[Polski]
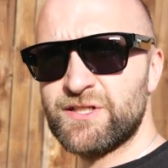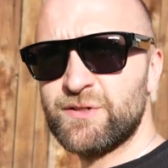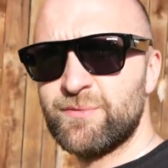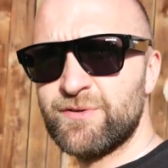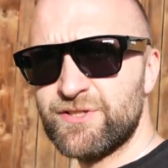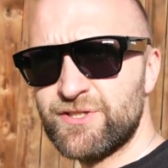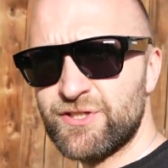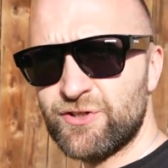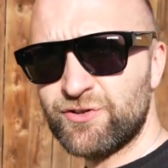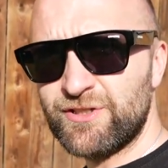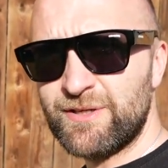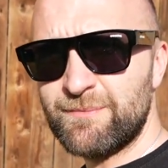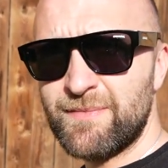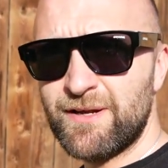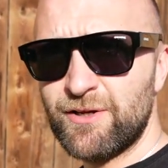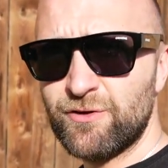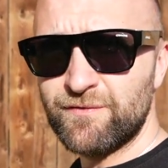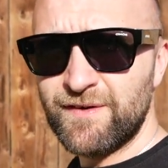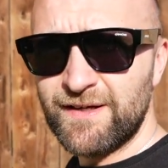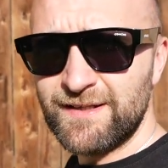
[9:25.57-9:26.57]
gdzie będzie ona
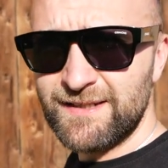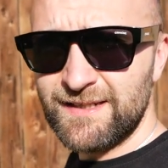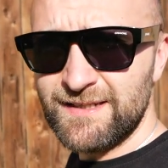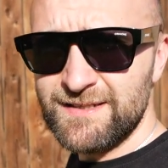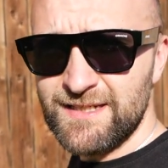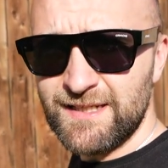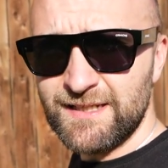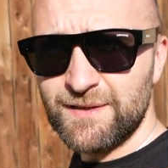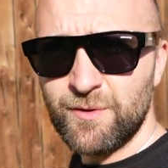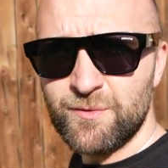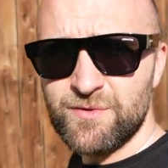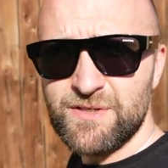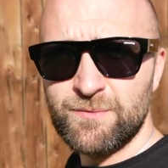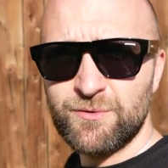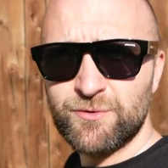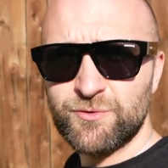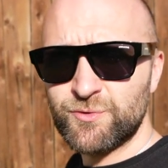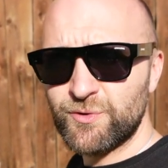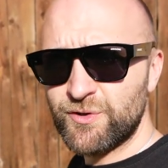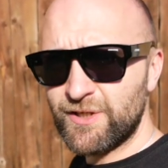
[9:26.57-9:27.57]
malowana, zanim ją
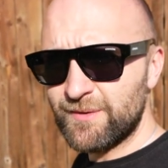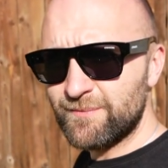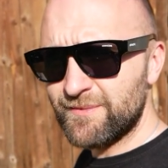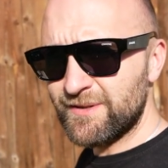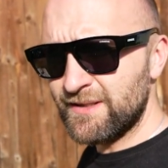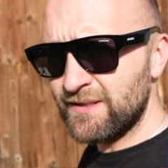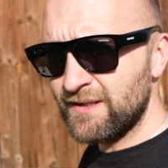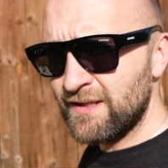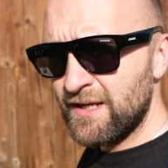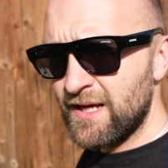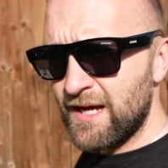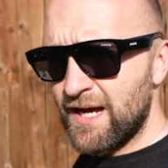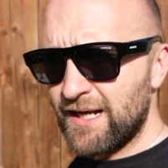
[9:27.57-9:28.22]
zamontujemy,